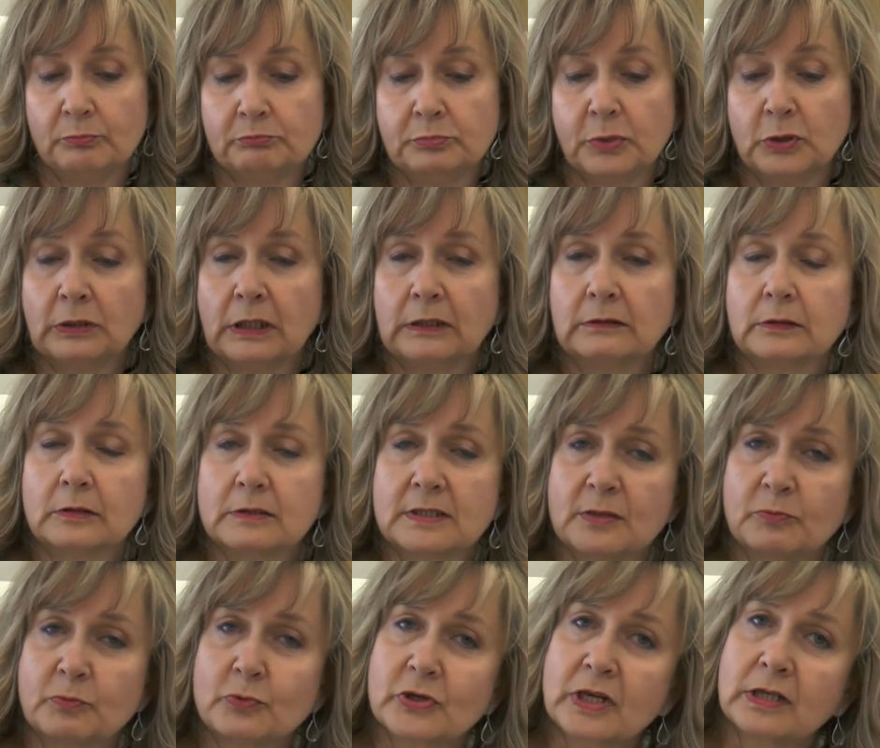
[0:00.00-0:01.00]
ponadto
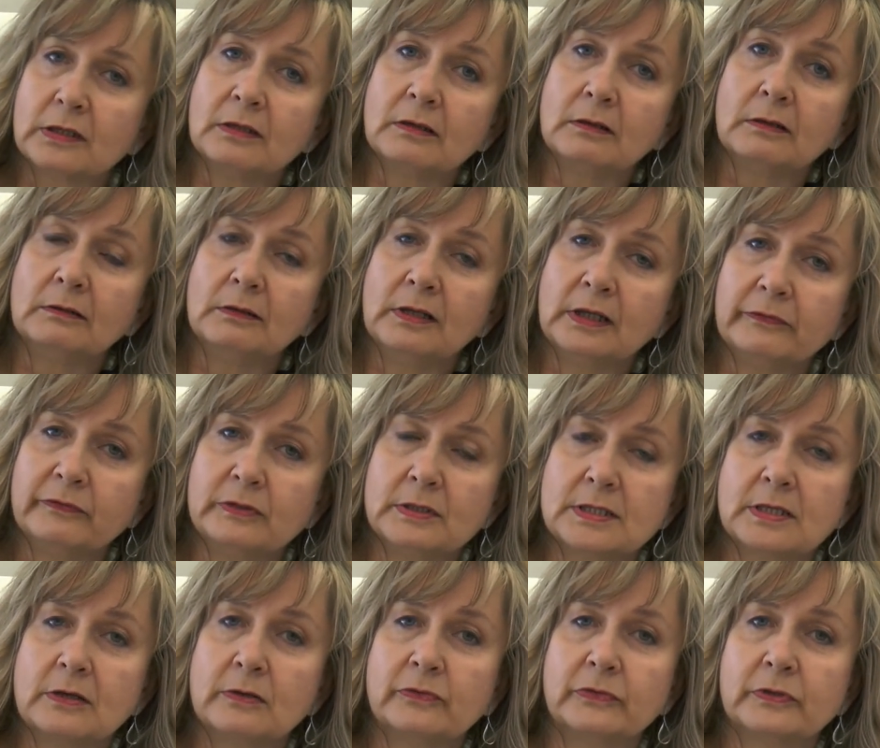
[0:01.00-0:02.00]
zaburzeń
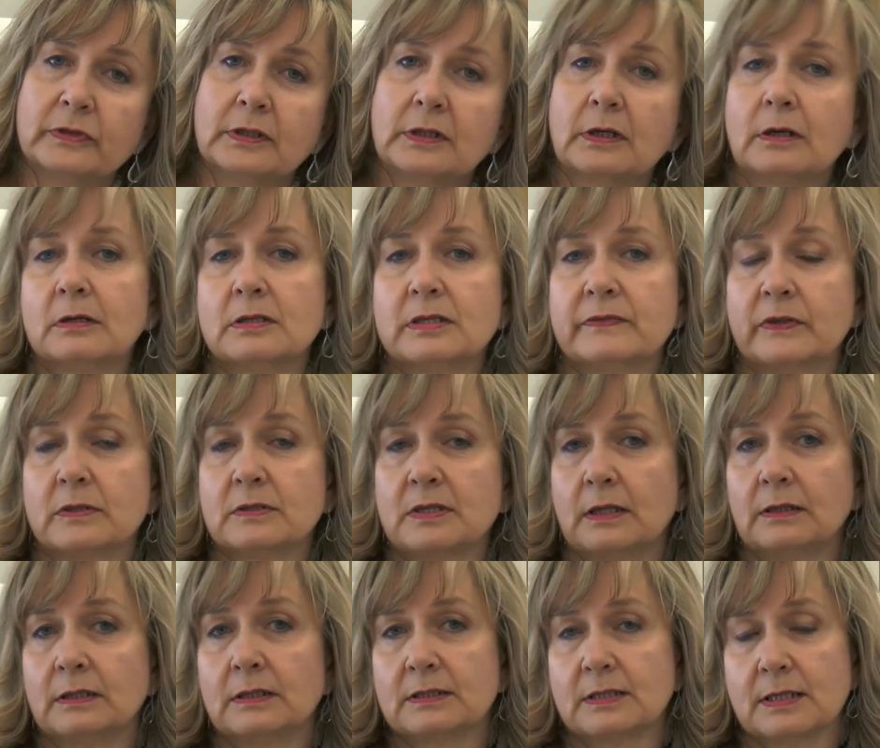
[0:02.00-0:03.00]
nerwicowych
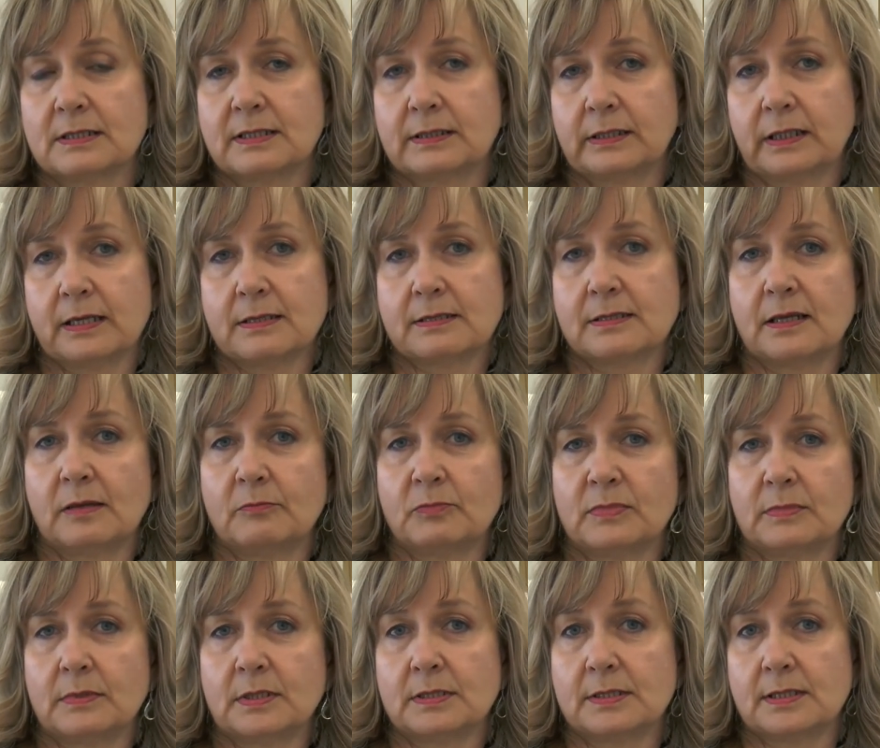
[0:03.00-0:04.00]
związanych ze stresem,
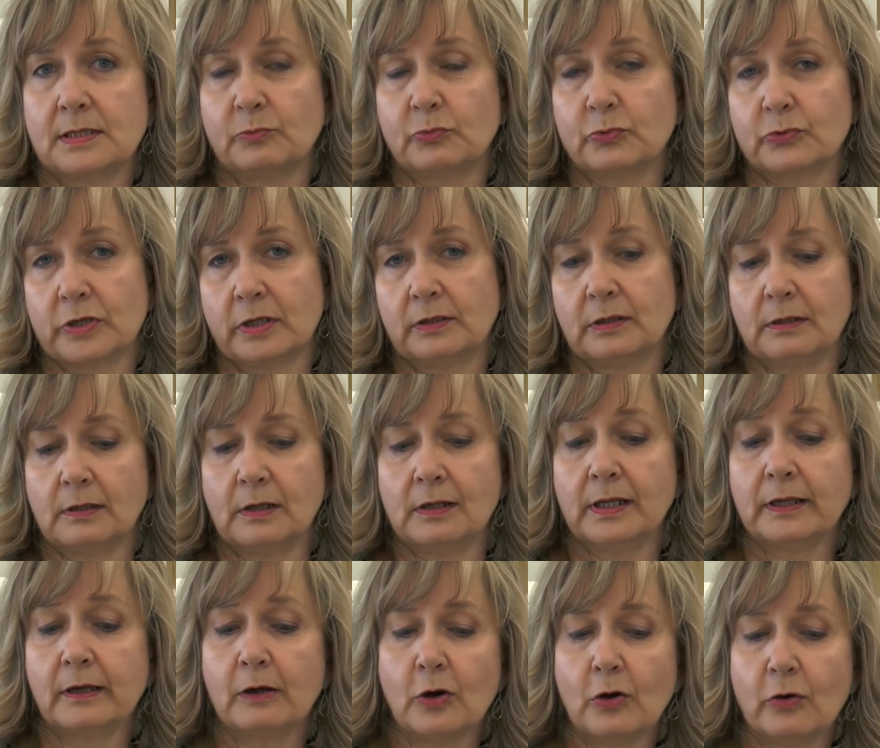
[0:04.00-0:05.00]
zaburzeń
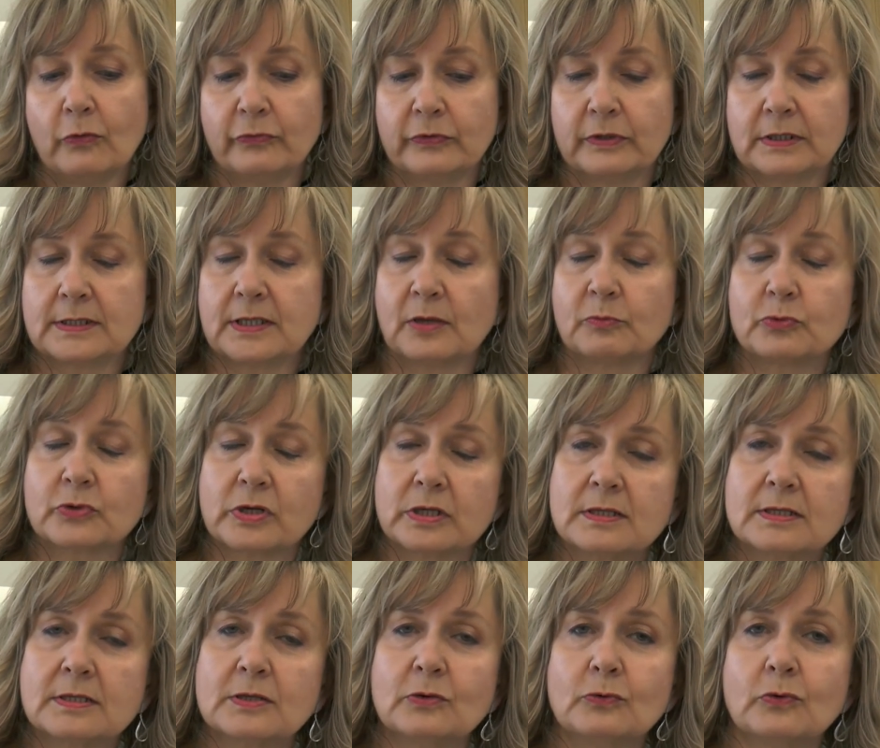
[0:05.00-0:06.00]
lękowych,
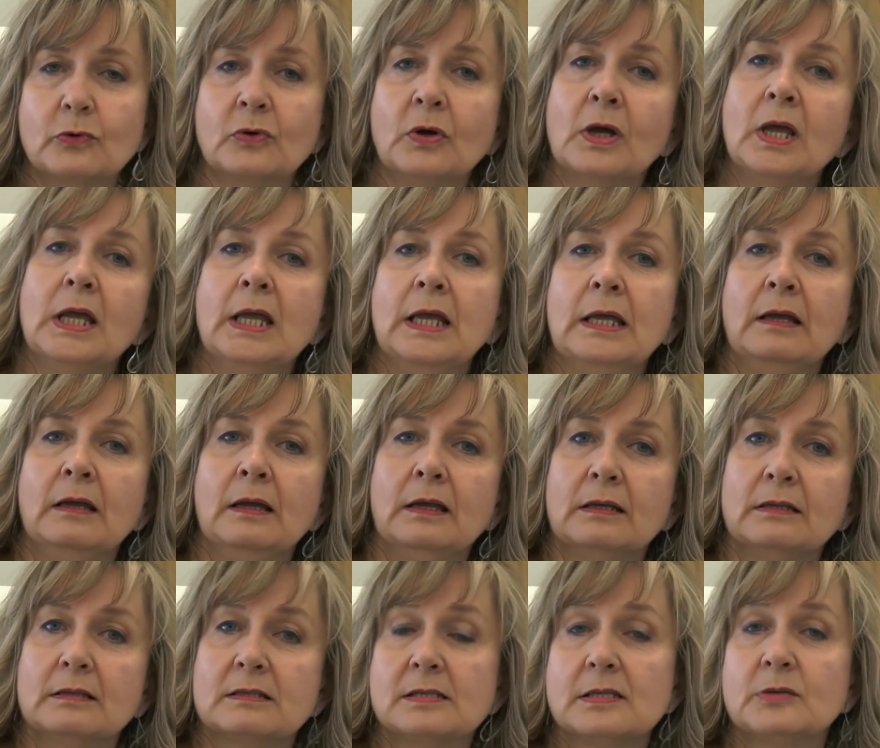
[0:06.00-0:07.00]
zaburzeń snu
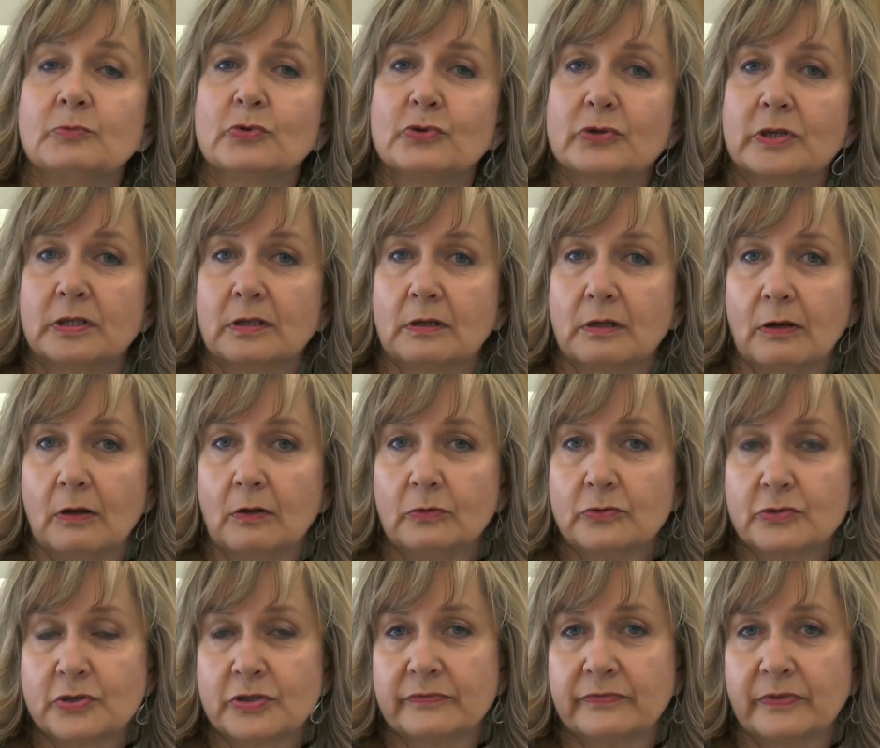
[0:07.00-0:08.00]
E, zaburzeń
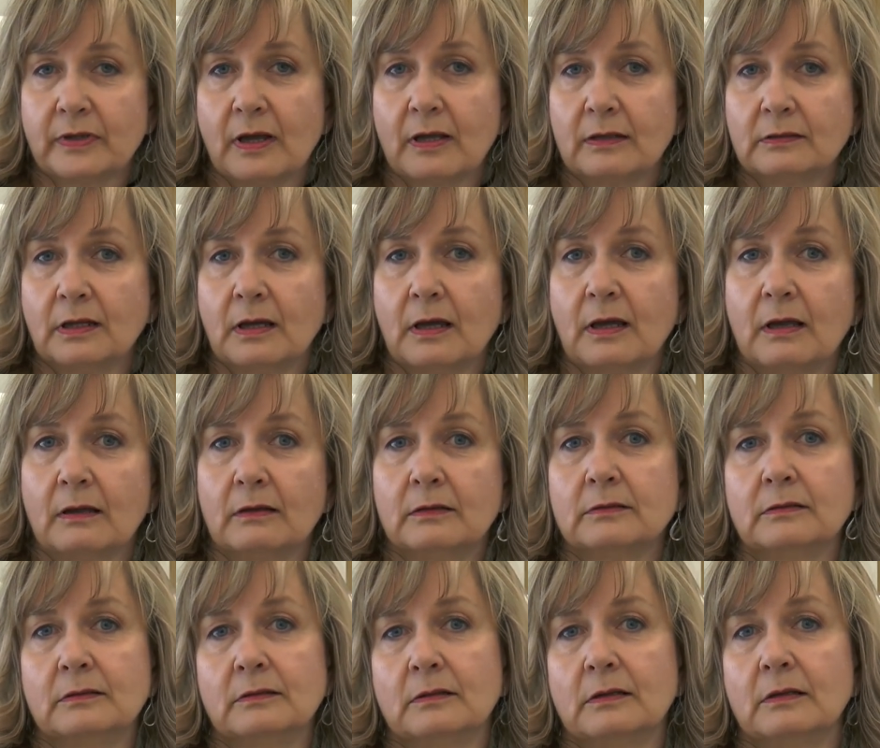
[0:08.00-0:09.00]
odżywiania,
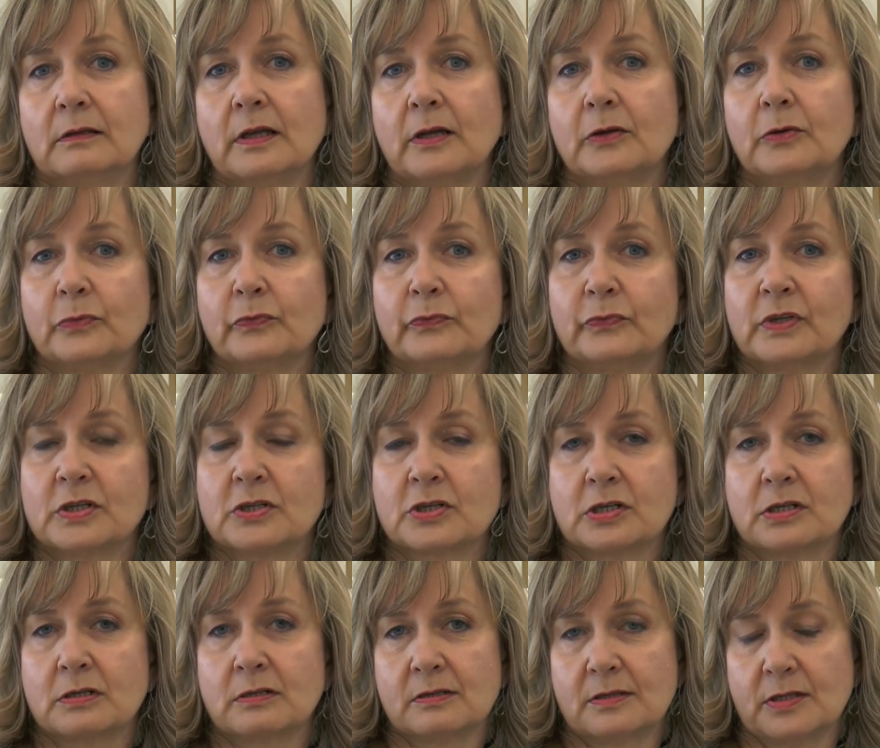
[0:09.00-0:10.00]
e, jak
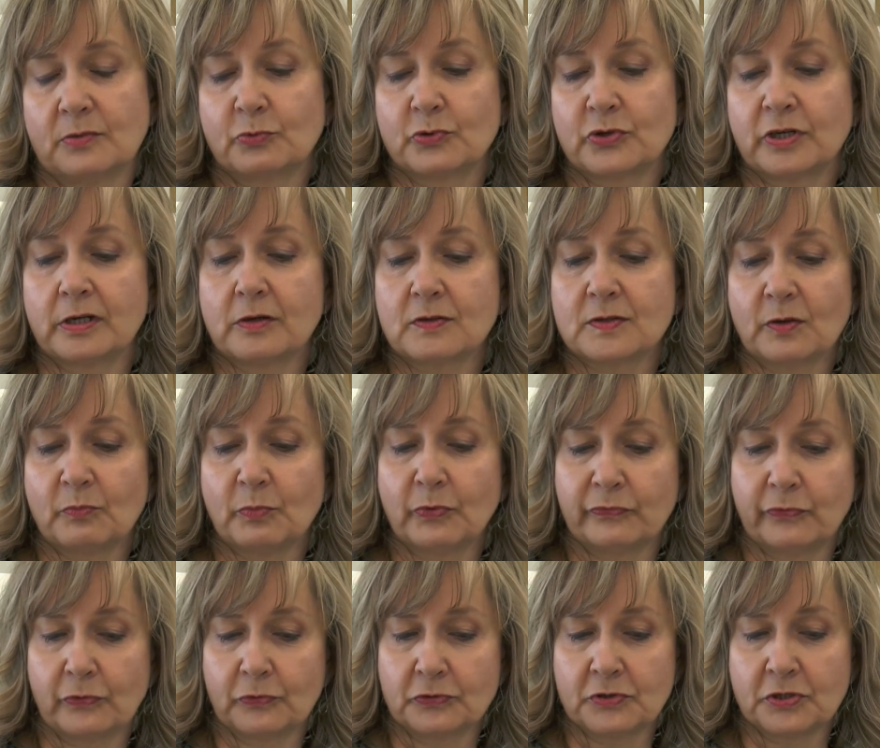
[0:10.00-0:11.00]
również e, zaburzeń
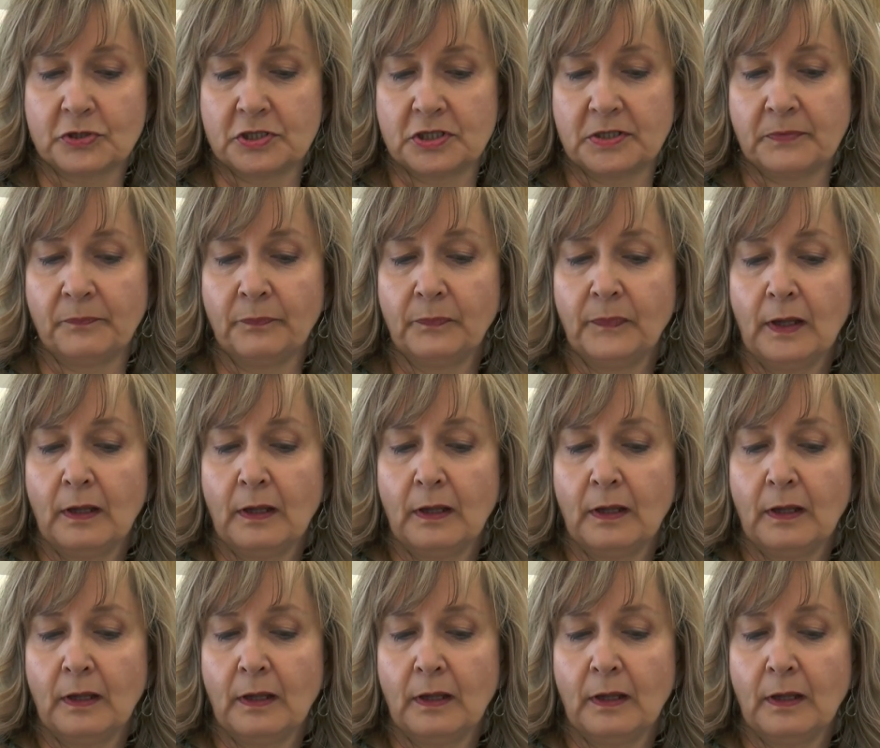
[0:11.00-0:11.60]
osobowości.